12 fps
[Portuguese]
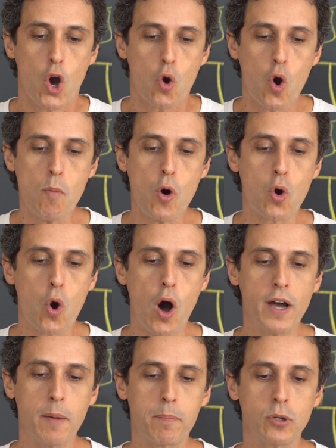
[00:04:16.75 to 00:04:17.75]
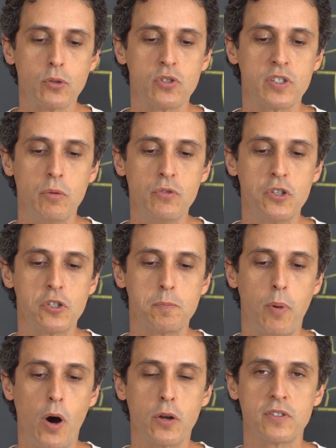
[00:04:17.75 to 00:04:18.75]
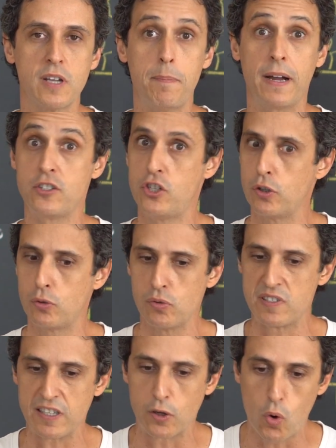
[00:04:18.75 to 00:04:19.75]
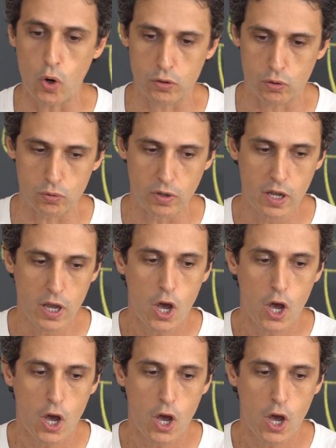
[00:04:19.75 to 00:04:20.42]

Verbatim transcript: como ocorre a produção de esporos a partir do zigoto?